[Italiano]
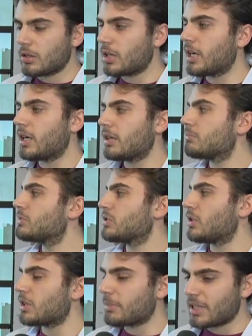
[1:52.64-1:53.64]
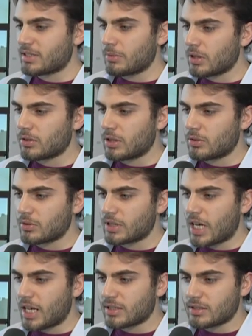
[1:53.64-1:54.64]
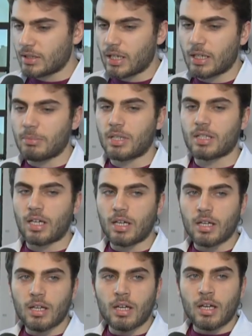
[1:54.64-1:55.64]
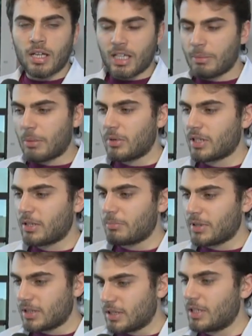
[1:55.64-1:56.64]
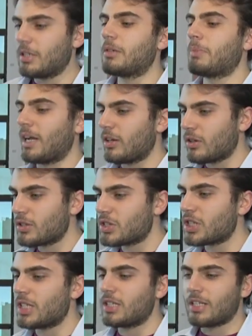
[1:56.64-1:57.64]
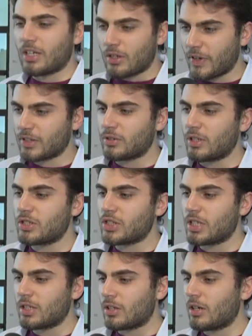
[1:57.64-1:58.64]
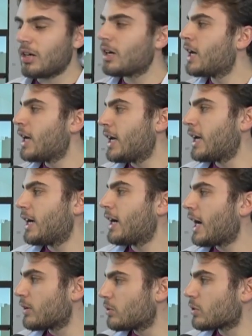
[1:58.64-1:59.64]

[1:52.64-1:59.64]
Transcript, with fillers: e sono rimasti molto entusiasti anche perché li abbiamo riempiti di palloncini, hanno fatto il giro e hanno un